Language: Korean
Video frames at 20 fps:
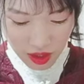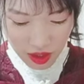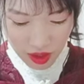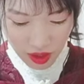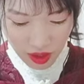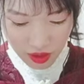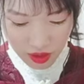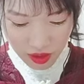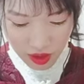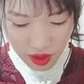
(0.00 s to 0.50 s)

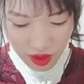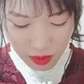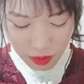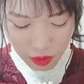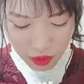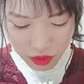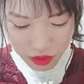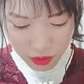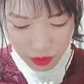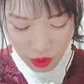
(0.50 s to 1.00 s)
안 돼,
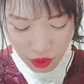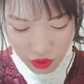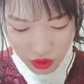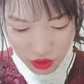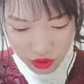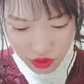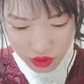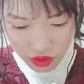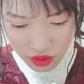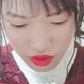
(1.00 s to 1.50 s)
벌써
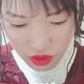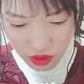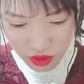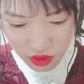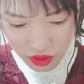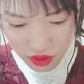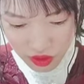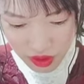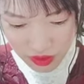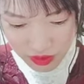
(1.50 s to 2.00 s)

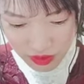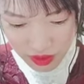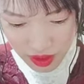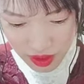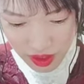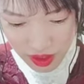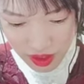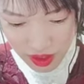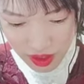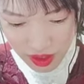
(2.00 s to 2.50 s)
벗겨졌어. 안
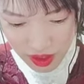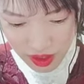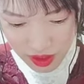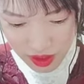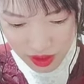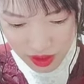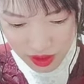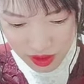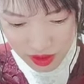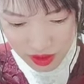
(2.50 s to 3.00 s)
돼.
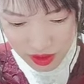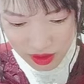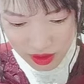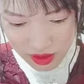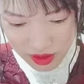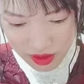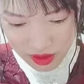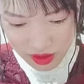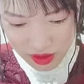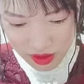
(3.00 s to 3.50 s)

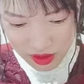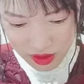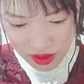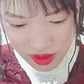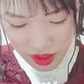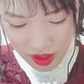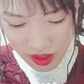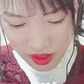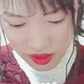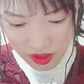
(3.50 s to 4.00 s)

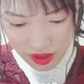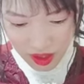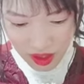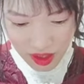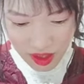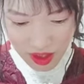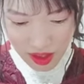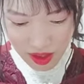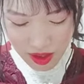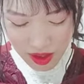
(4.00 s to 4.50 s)
안
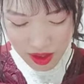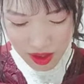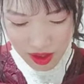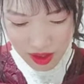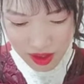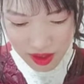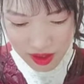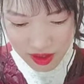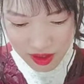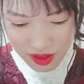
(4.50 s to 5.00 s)
돼.
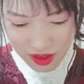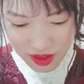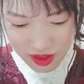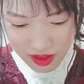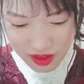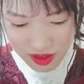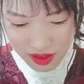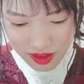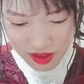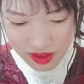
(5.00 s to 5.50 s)

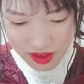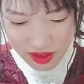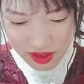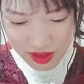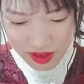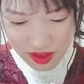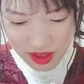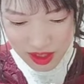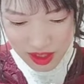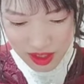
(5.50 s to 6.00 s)

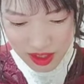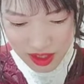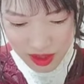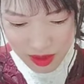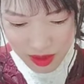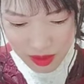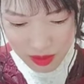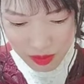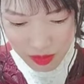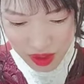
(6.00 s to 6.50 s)

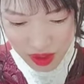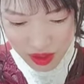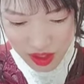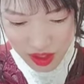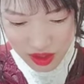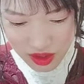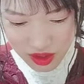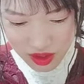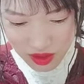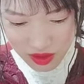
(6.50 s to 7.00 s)
이,
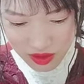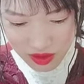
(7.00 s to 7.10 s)
망했죠.